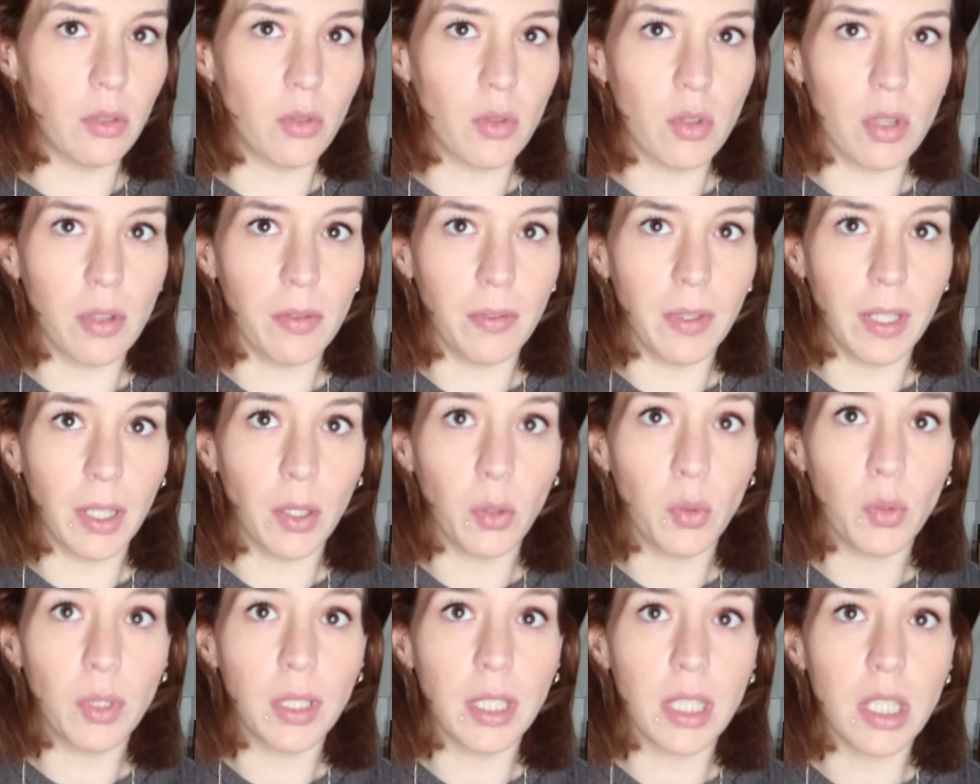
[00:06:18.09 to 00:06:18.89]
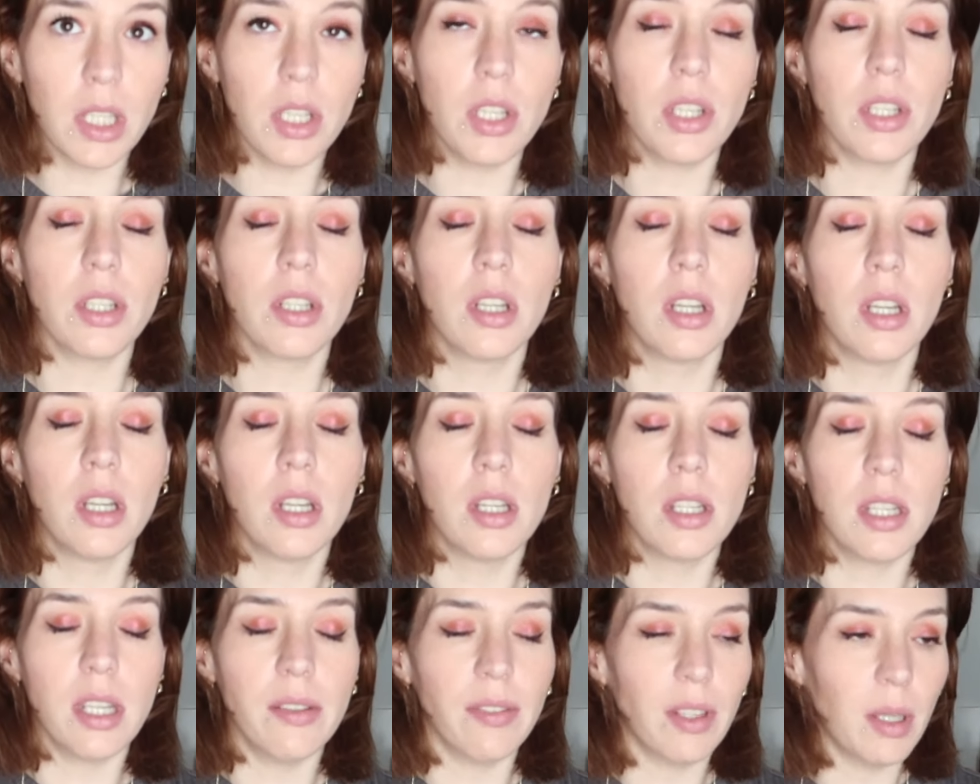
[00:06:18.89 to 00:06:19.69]
Donc, je vais faire une quiche
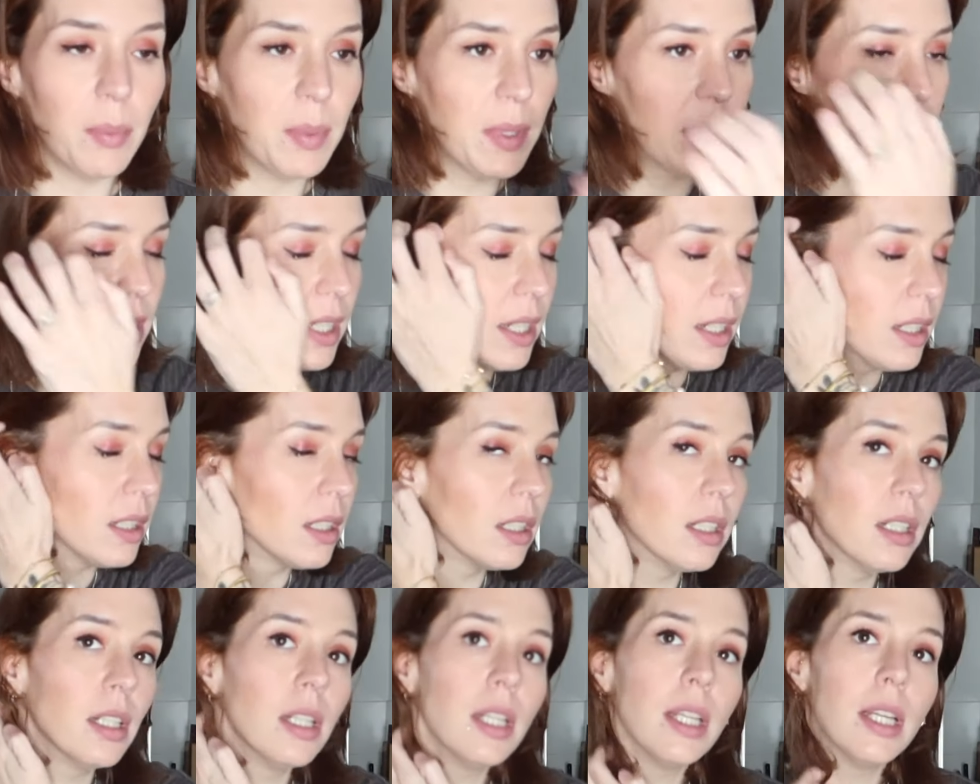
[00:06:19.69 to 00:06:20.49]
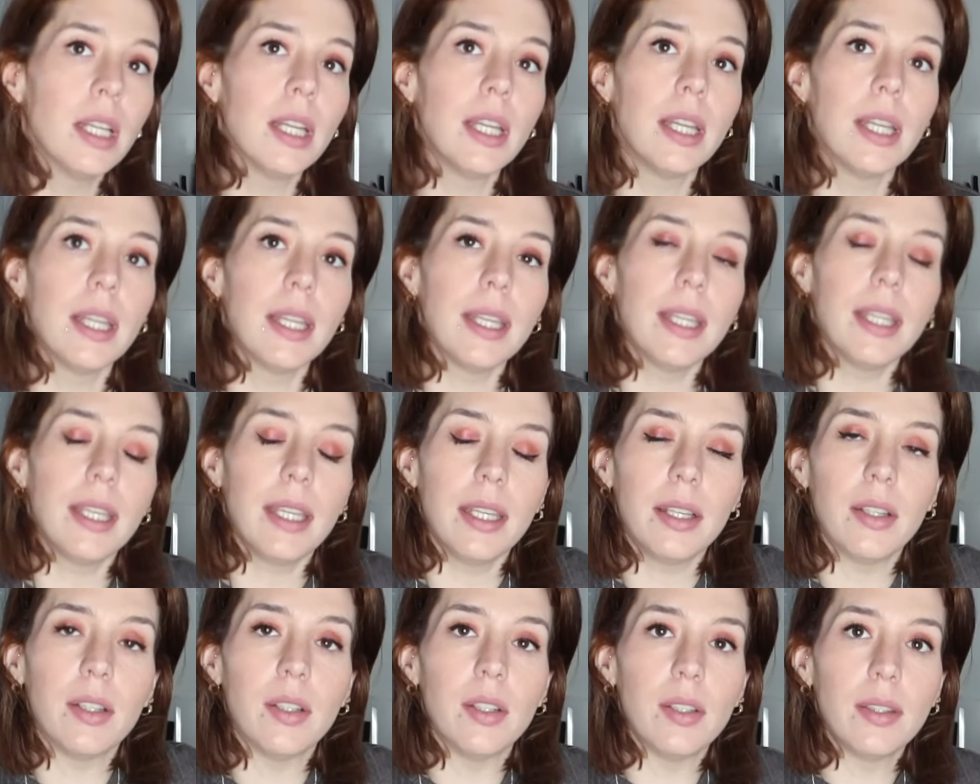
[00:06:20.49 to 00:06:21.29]
chèvre épinard
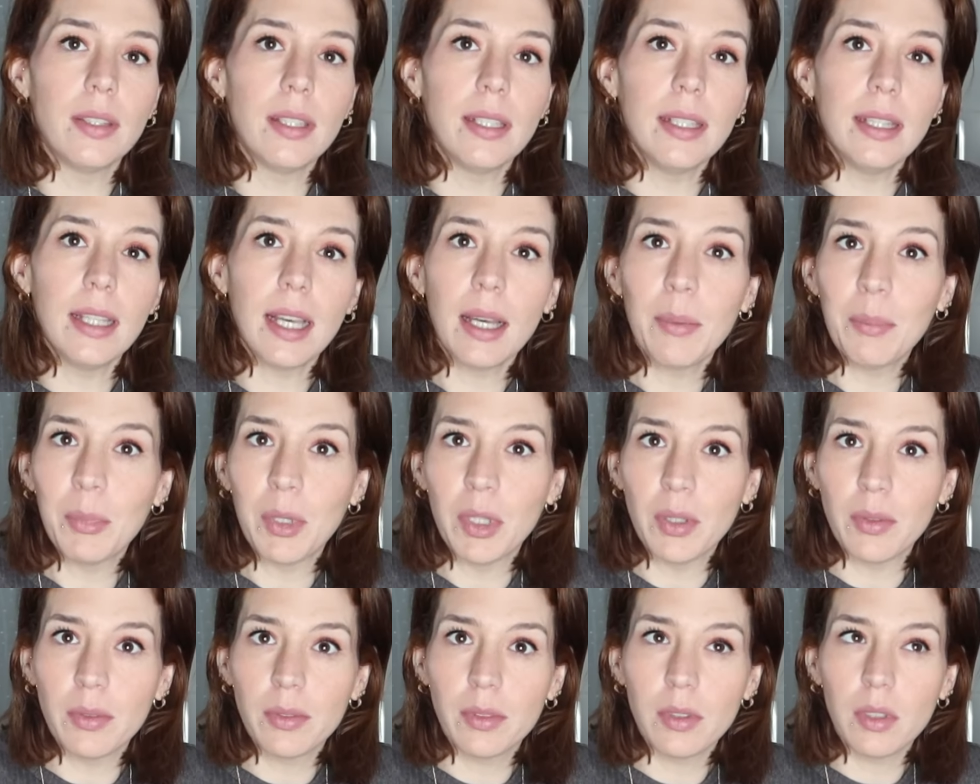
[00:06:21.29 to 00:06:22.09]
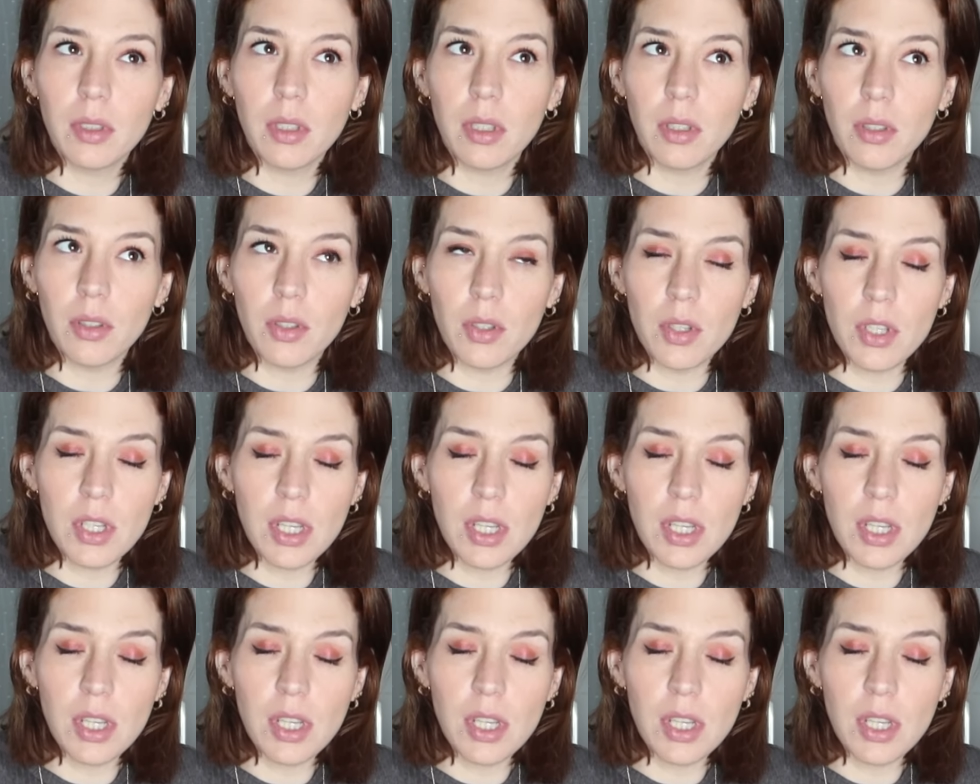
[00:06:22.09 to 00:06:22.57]
et euh, des names euh,